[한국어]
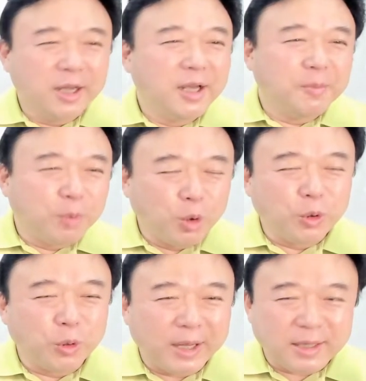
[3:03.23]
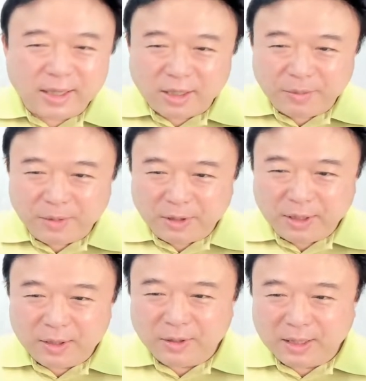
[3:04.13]
보도에 따르면
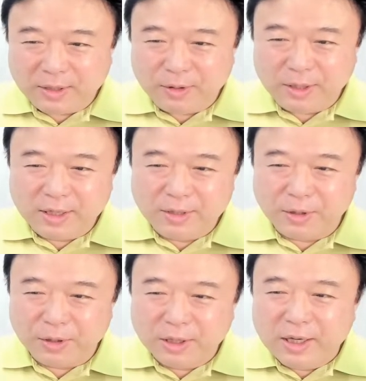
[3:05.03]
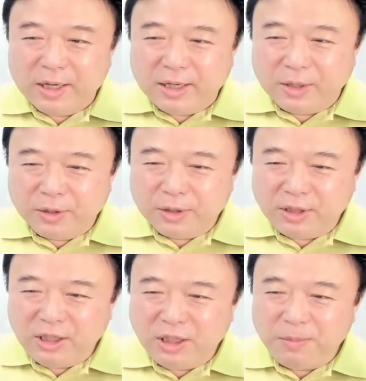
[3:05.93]
이런 단어예요. 그래서 이거는
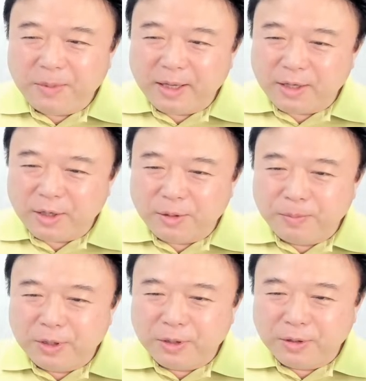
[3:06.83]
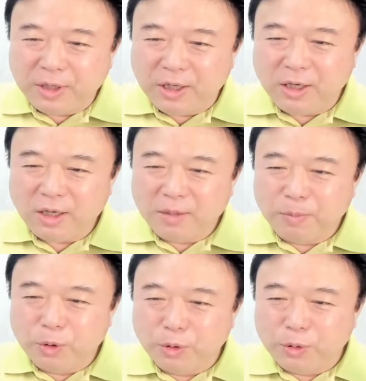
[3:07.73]
200여 명이
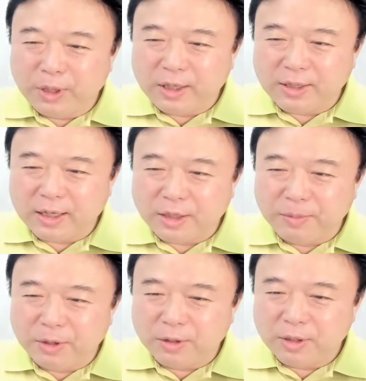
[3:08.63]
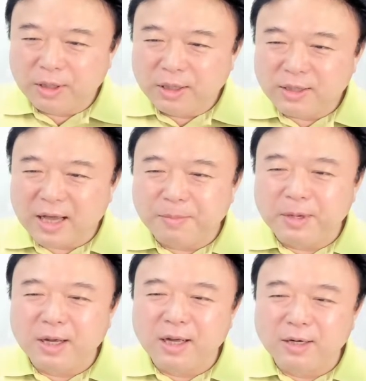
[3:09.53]
보도에 따르면
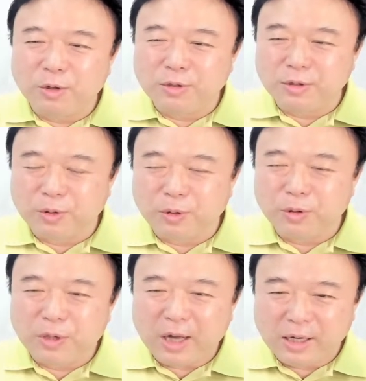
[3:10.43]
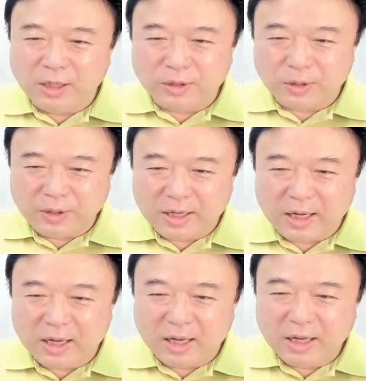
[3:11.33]
사망한 것으로
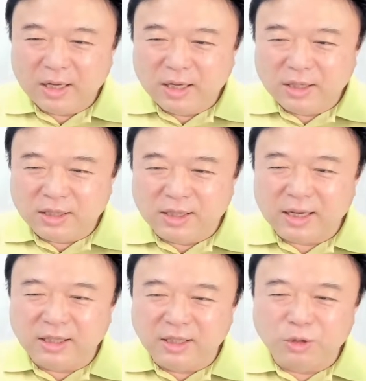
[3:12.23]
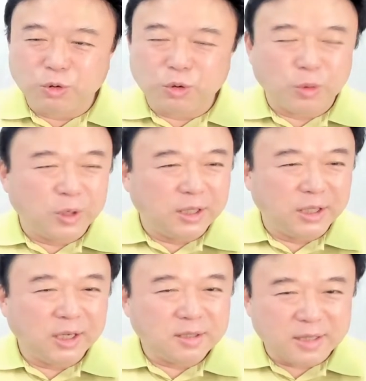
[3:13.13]
알려졌다. 지난 2주
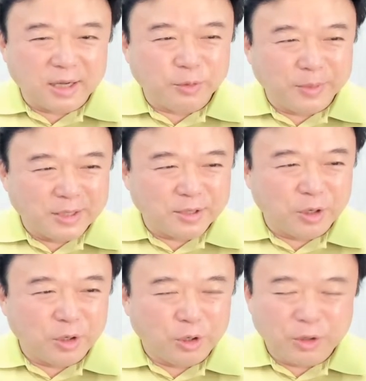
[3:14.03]
동안의 싸움에서